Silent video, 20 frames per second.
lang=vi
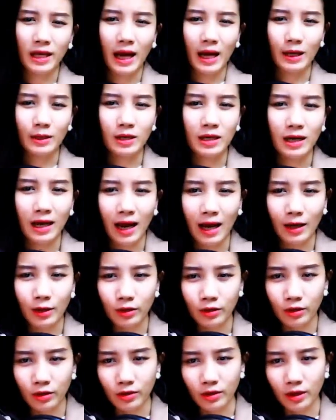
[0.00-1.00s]
nhạt đi lại
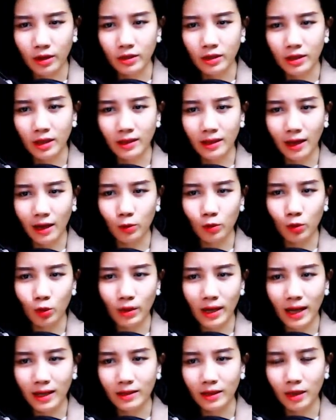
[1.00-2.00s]
đưa tờ giấy trên tay của
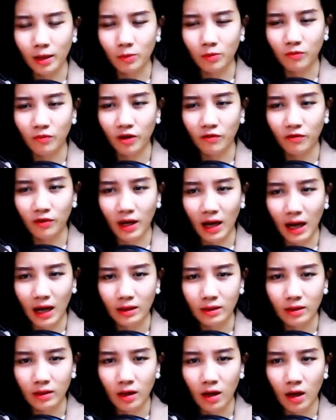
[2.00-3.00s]
tôi đang cầm về phía
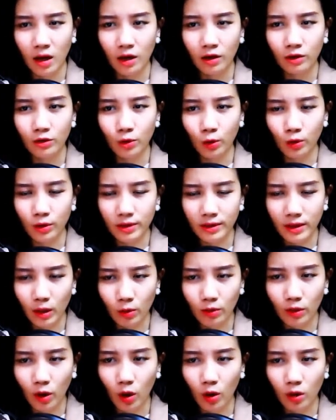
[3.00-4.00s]
hắn. Rồi
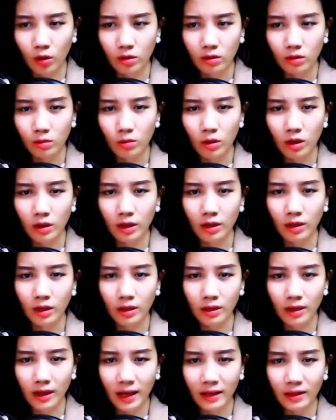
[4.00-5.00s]
sau đó bước đi
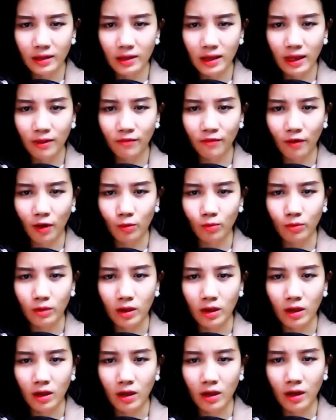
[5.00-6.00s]
thật nhanh ra phòng.
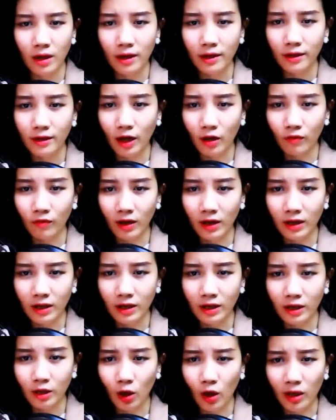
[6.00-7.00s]
Cả
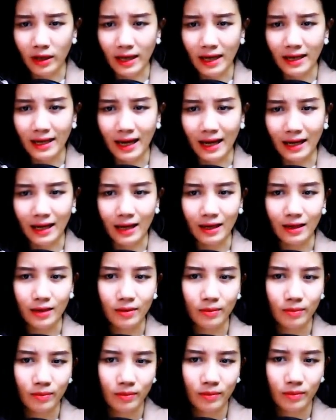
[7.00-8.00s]
vali đi khỏi căn nhà này.
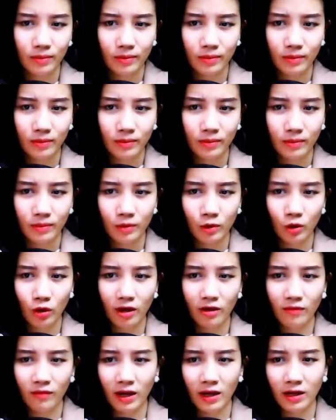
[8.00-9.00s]
Tôi
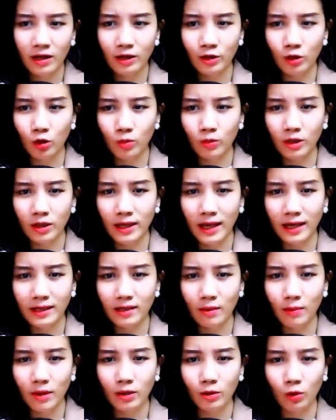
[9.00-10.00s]
lấy vali rồi bước nhanh
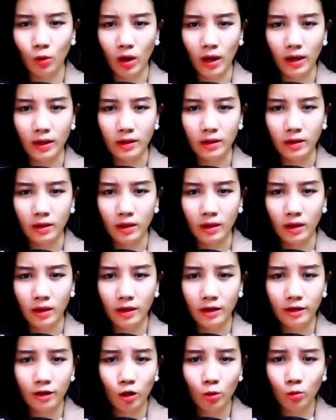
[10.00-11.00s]
ra bên ngoài.
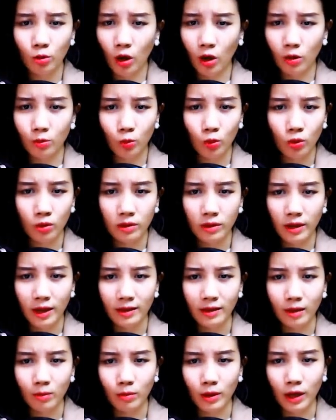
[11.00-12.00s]
Không còn muốn
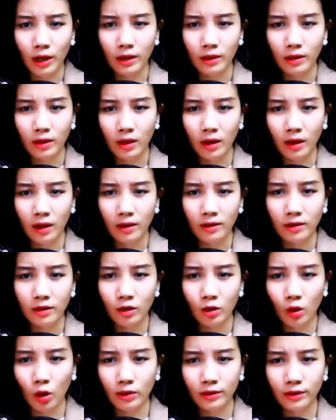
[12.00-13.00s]
để tâm đến
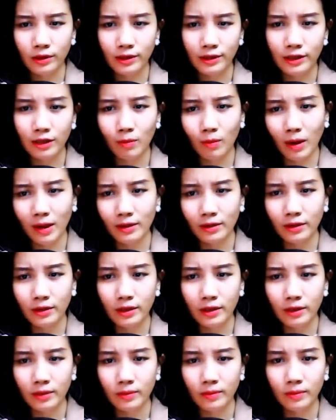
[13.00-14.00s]
những con người trước mắt nữa.
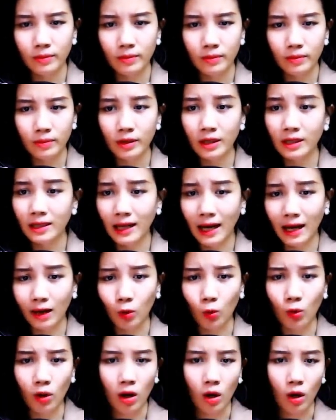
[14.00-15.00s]
Đi
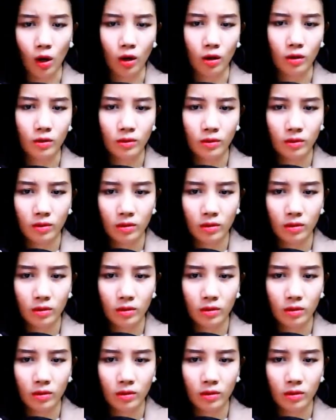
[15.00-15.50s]
thẳng qua họ.